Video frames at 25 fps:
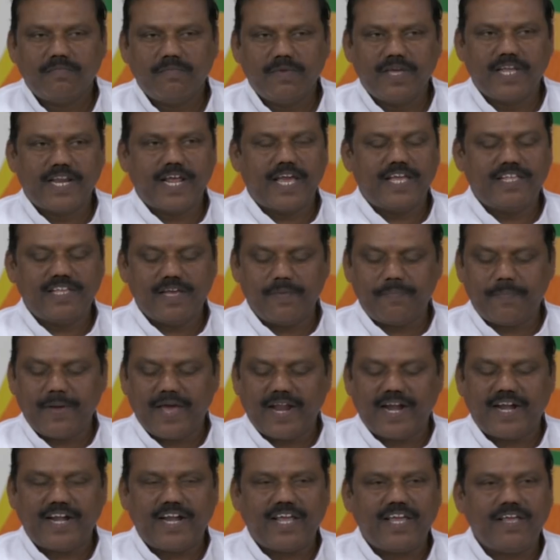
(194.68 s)
మీరేం
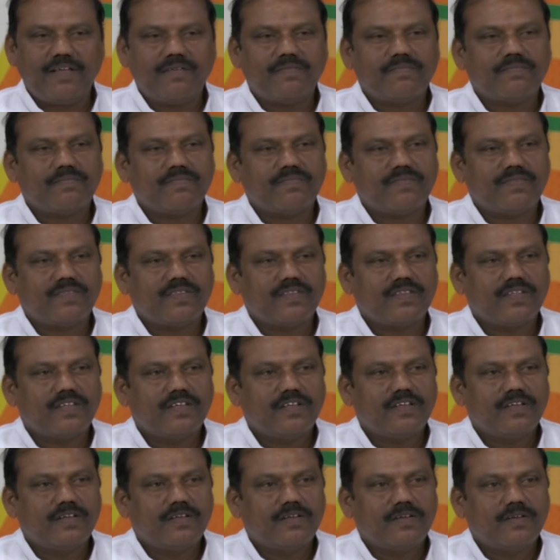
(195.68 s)
చెప్పారండి
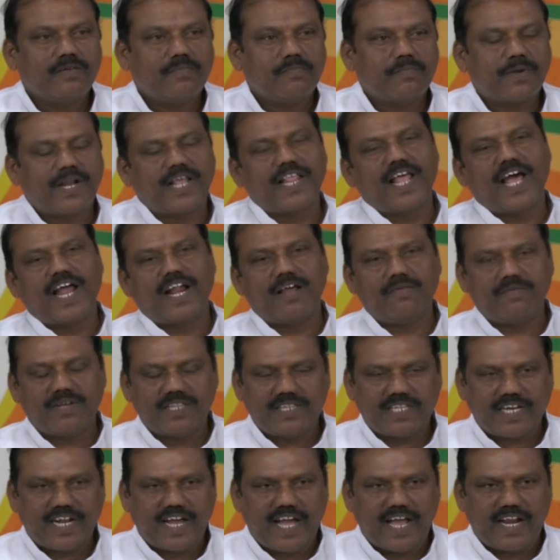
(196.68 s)

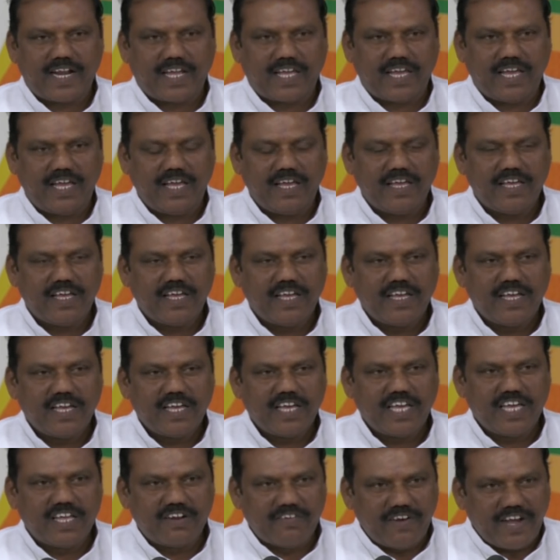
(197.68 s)
ప్రధానమంత్రి గారికి
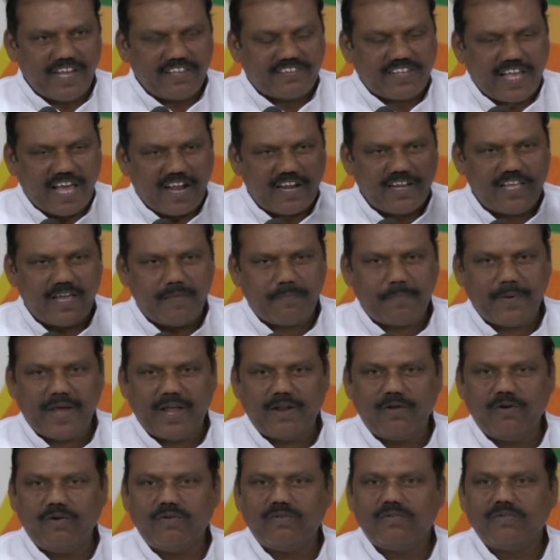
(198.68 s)
ఇరవై సార్లు
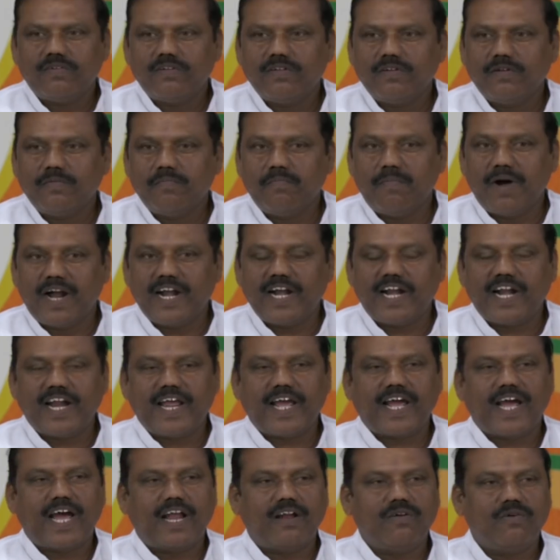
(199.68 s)
చెప్పాను
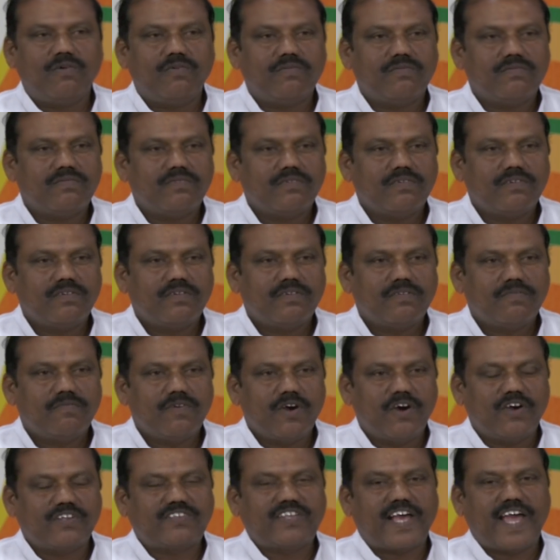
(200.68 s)
మండ్రేగాను
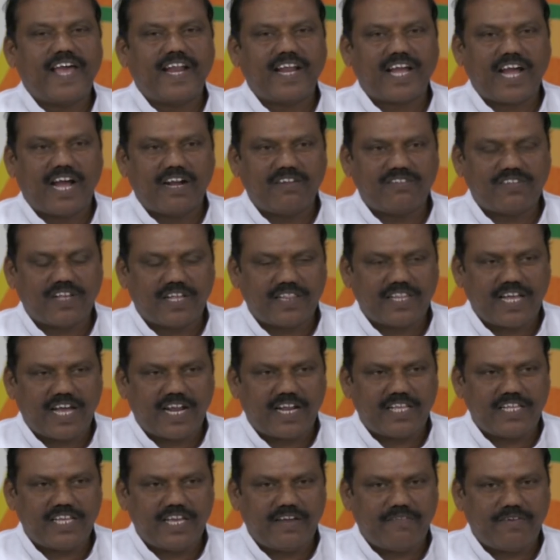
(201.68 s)
వ్యవసాయానికి
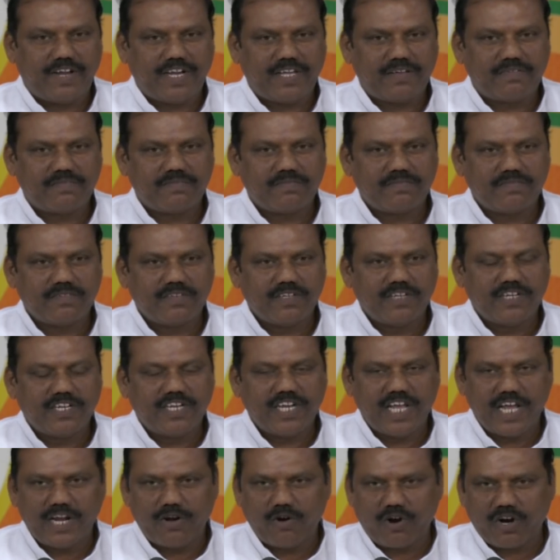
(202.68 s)
అనుసంధానం చేయమని
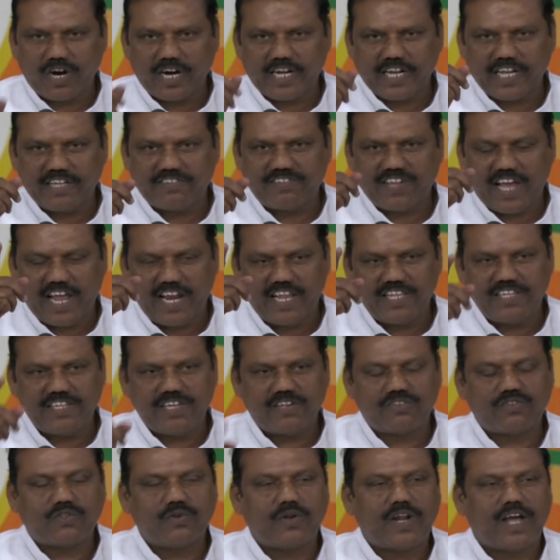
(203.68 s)
నేను ఒక్కటే ఛాలెంజ్
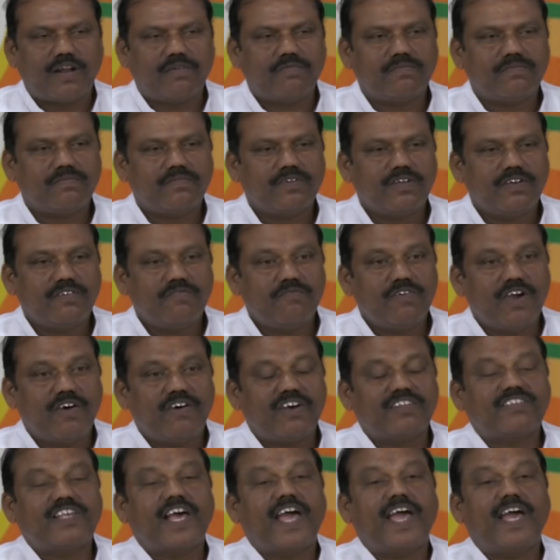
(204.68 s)
చేస్తున్నాను
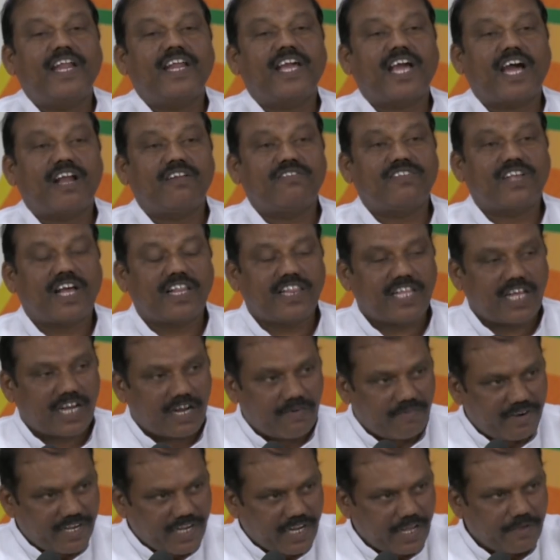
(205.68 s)
వ్యవసాయానికి
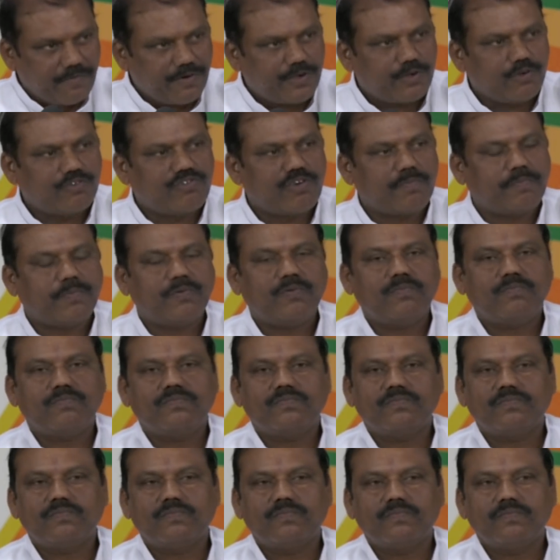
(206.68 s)
అనుసంధానం అంటే ఏమిటో చెప్పు
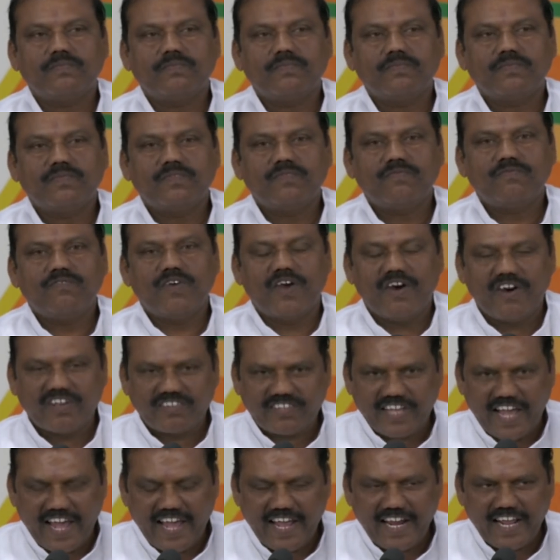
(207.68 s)

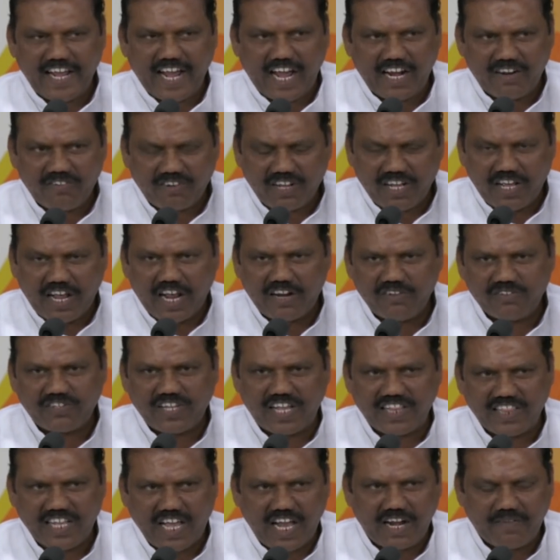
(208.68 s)
వ్యవసాయానికి అను
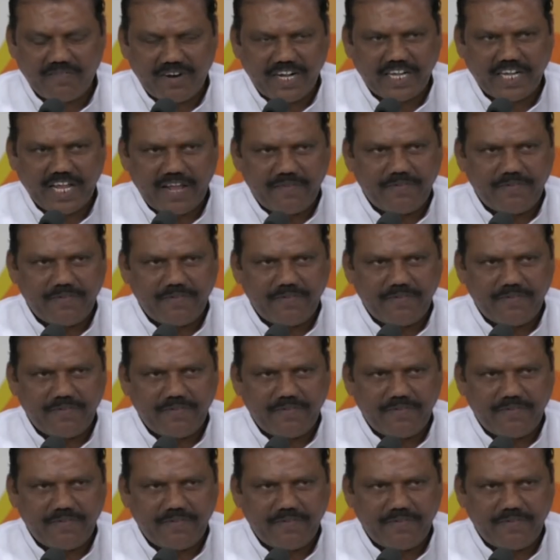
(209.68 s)
అనుసంధానం అంటే